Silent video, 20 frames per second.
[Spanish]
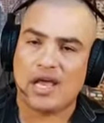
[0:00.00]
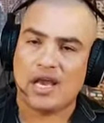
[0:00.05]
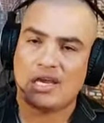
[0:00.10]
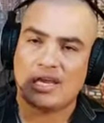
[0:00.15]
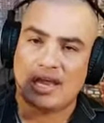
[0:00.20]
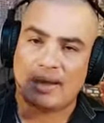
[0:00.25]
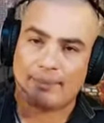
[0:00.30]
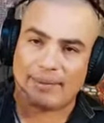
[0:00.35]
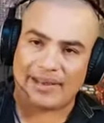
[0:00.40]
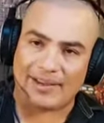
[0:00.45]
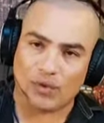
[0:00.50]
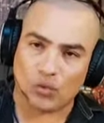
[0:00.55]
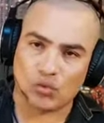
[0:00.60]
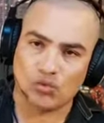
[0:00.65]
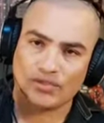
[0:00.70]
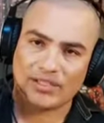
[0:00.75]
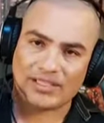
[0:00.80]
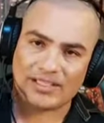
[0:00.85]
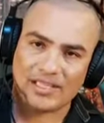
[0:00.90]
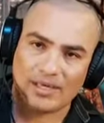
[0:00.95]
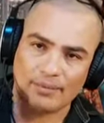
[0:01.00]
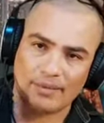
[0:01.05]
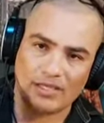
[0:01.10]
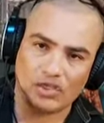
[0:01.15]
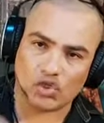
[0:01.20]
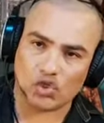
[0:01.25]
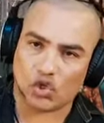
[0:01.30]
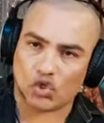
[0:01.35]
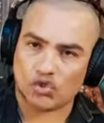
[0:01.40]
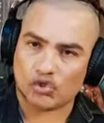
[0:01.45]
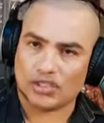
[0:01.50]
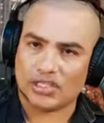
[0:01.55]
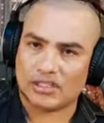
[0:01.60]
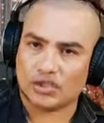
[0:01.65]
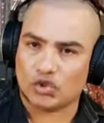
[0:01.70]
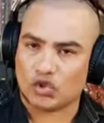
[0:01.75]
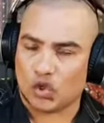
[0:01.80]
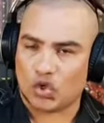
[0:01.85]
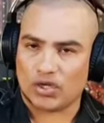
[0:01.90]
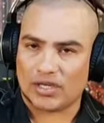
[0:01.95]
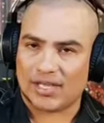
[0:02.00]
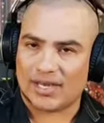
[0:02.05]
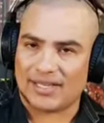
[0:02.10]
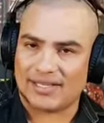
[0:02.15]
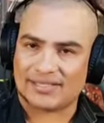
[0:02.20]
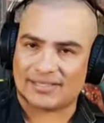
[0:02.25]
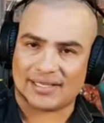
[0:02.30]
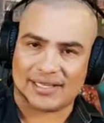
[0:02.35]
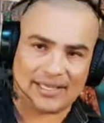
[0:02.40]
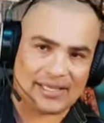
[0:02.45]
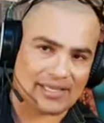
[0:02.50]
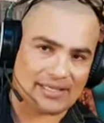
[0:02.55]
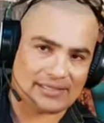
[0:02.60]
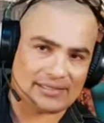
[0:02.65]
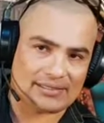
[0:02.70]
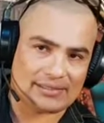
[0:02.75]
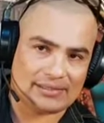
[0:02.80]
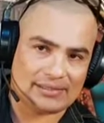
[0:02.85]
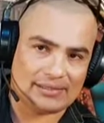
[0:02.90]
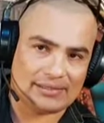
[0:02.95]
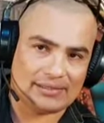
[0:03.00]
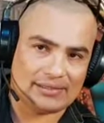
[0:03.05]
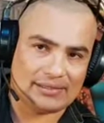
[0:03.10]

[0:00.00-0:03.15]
La pregunta del millón de dólares es,